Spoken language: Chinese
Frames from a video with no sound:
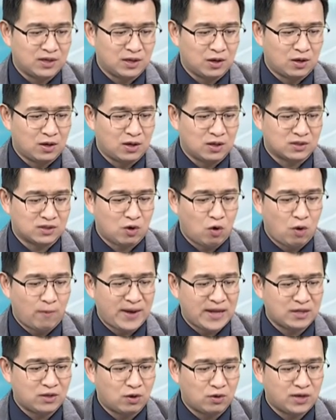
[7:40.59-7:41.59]
哦，头
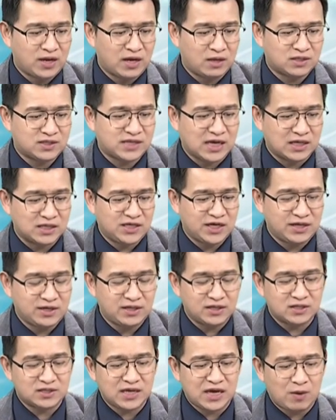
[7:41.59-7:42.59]
版头条涨千
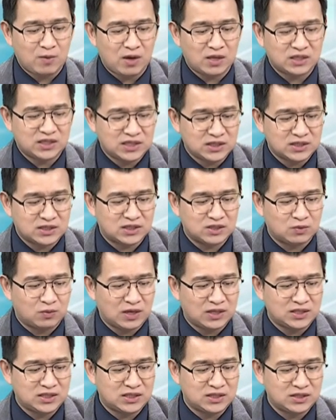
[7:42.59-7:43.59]
点在望，剑指
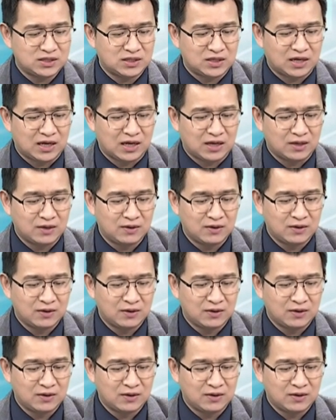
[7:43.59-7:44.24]
万七的啦，